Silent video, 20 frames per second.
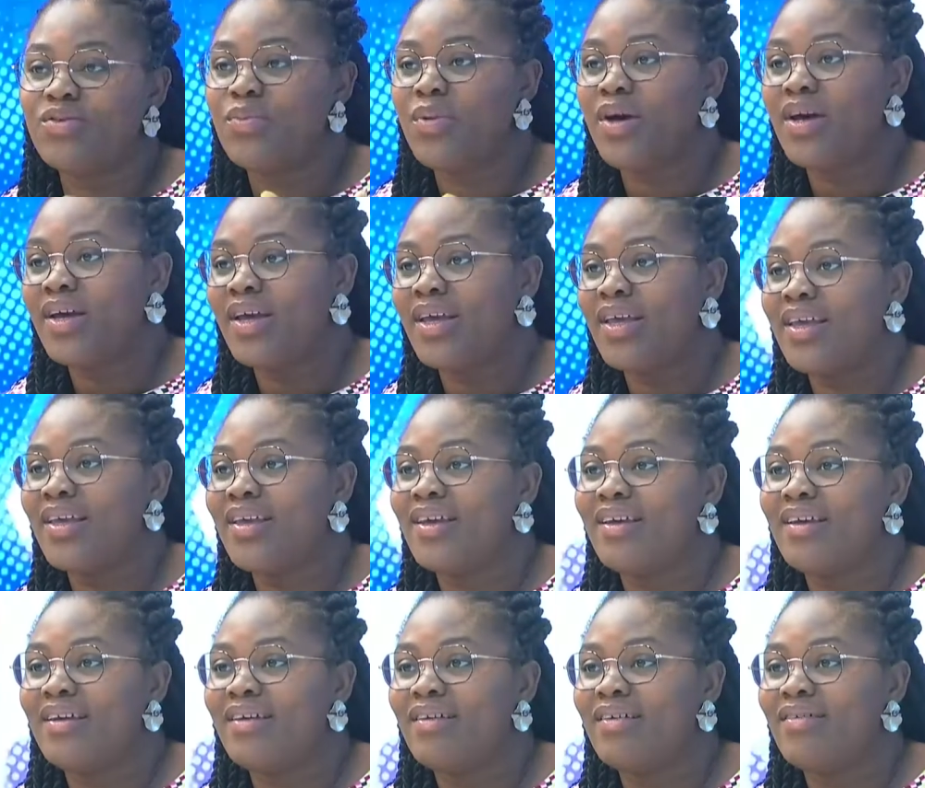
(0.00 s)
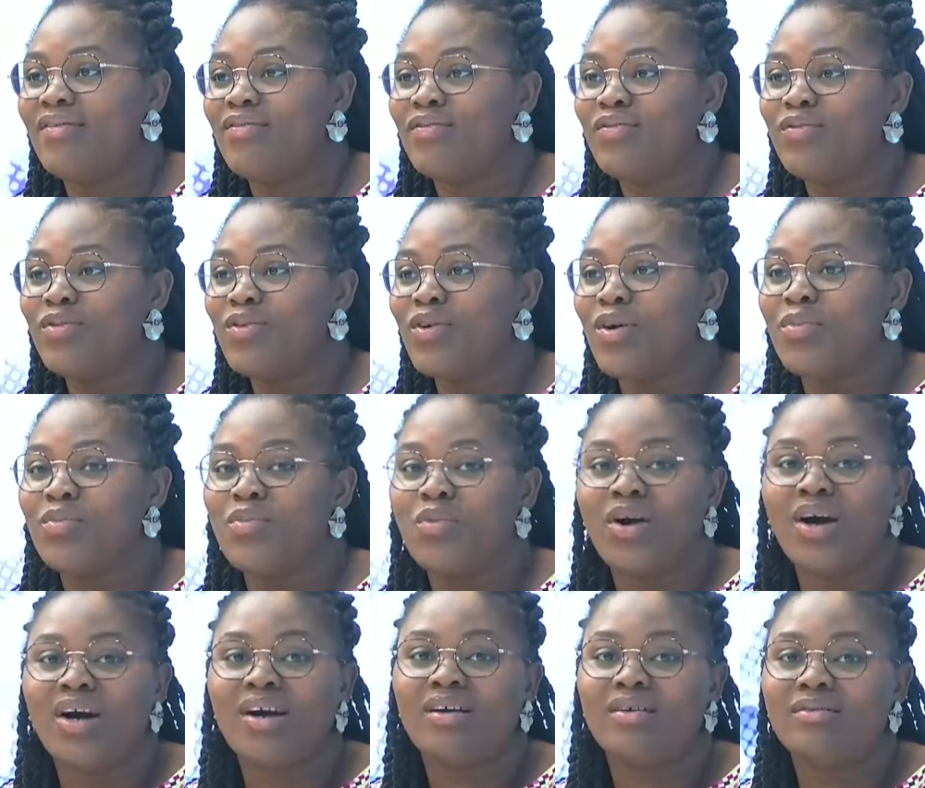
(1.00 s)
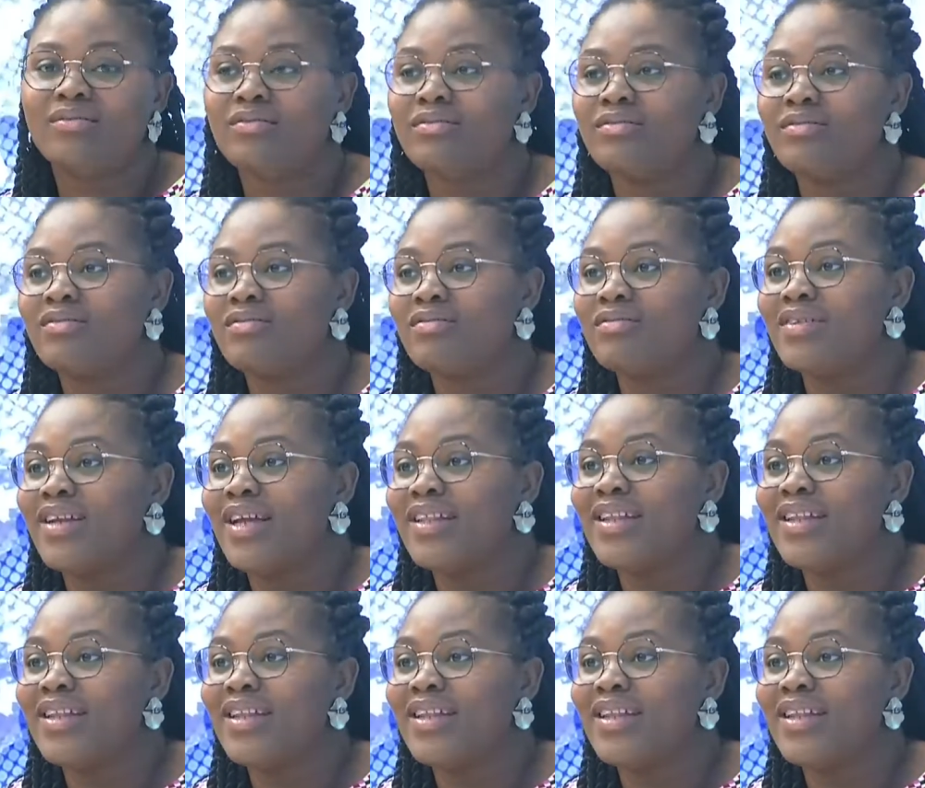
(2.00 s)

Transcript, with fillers: humains et vous, comme moi, on, a